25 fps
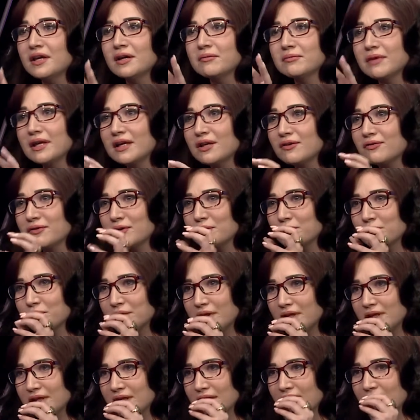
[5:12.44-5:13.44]
بتعرف انه
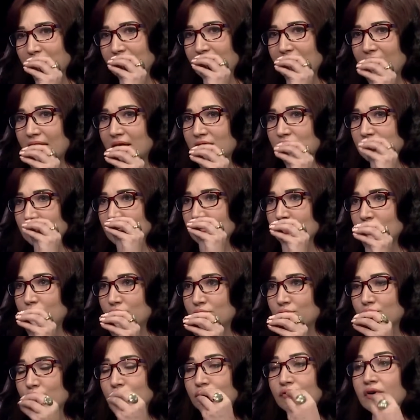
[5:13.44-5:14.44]
نحن مخارج
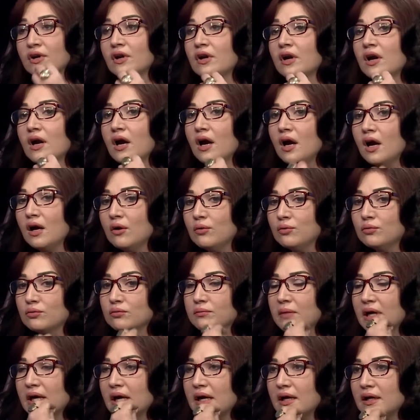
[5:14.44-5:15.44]
الحروف او
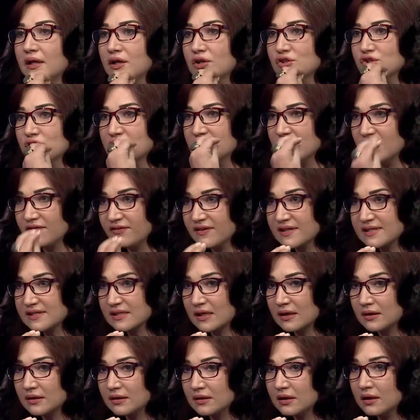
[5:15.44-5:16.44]
مخارج النفس
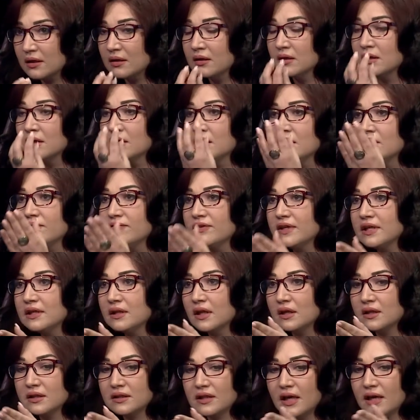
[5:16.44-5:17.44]
عنا
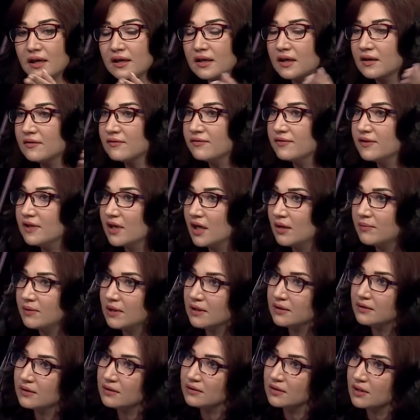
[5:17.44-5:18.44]
فينا نتحكم فيها
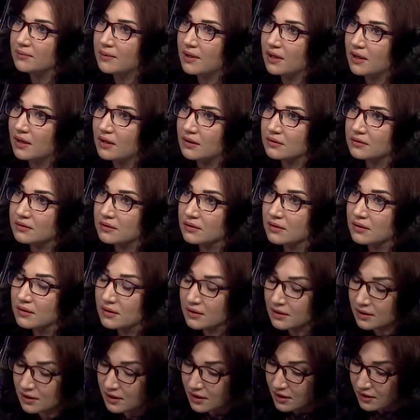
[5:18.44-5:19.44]
بعده طبقات
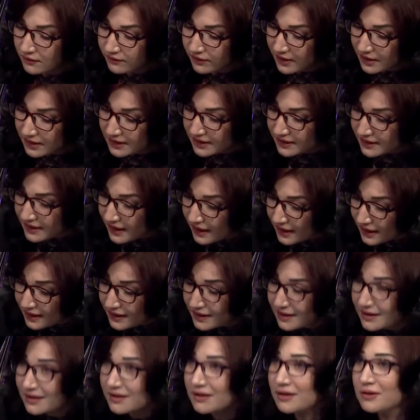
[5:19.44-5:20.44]

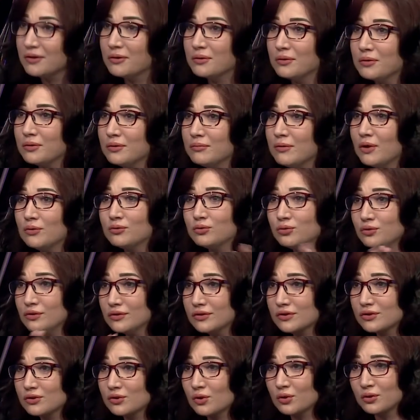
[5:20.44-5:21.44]
فلذلك انه موضوع
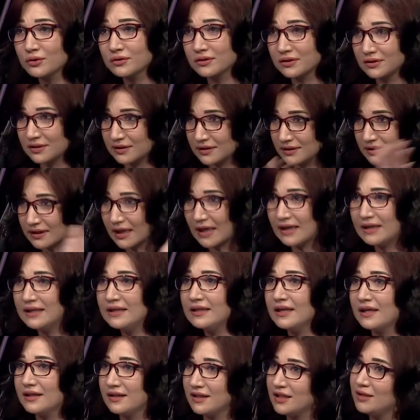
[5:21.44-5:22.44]
الصوت
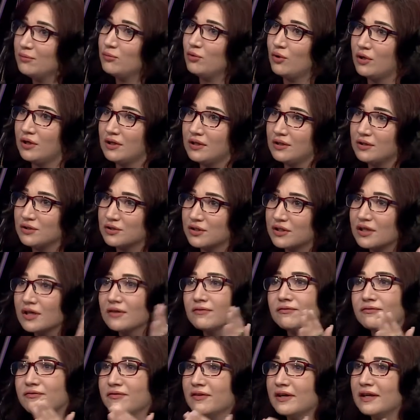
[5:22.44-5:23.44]
خلينا نقيمه على
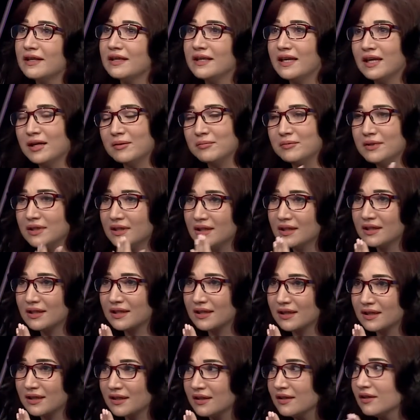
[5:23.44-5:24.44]
جنب فاللي عم
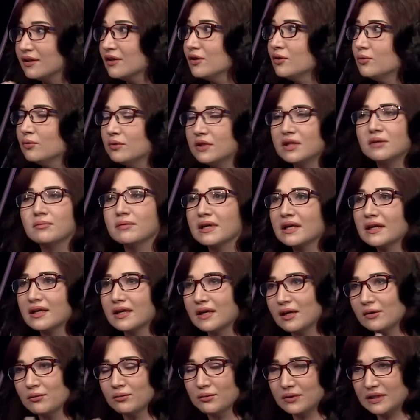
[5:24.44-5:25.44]
يحكي واللي مرك
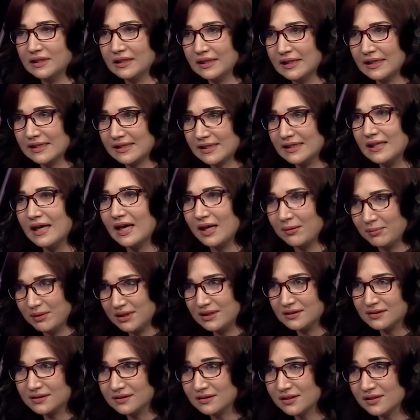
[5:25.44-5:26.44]
او اللي اثناء
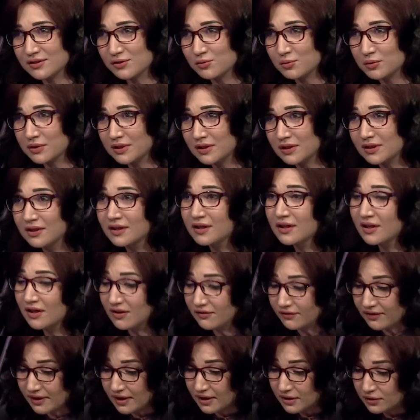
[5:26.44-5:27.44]
عمليه التصوير
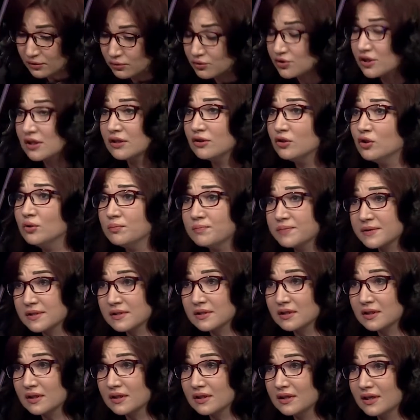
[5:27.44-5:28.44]
فيوجد
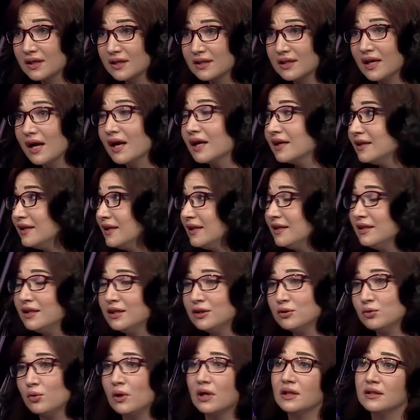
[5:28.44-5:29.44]
لبس يعني
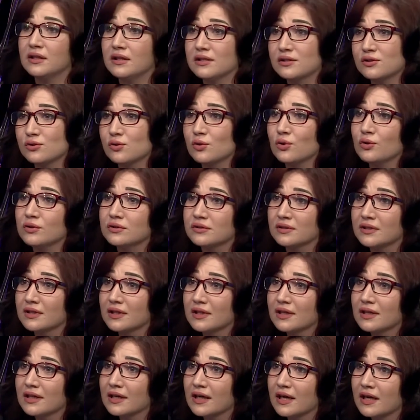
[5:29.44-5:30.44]
اقنعني انه هذا الصوت
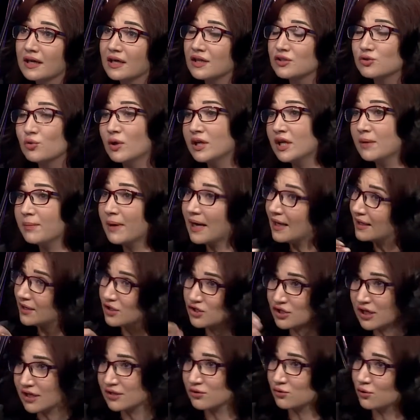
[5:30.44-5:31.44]
خرج وانا
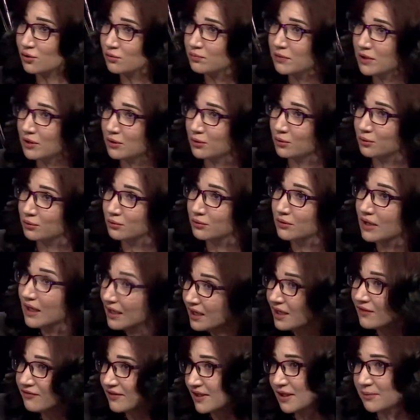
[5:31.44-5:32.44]
بخرج لك صوت مثله
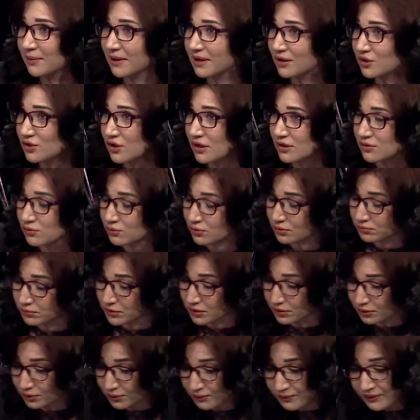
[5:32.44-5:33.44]
هلا فيني بخرج لك صوت
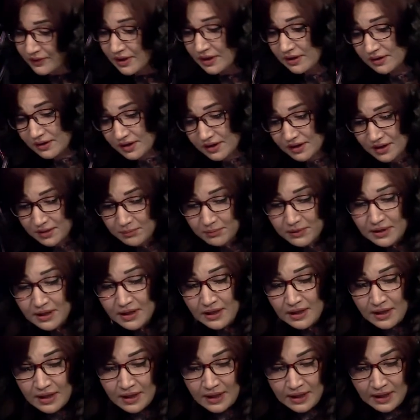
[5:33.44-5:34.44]
مثله طيب
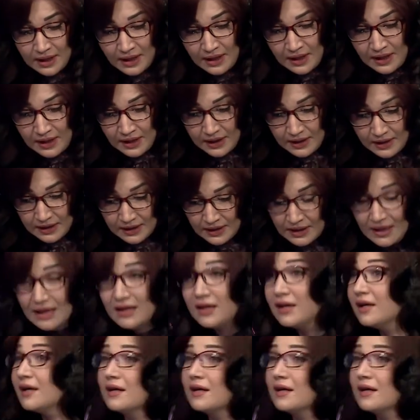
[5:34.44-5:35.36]
آه، طيب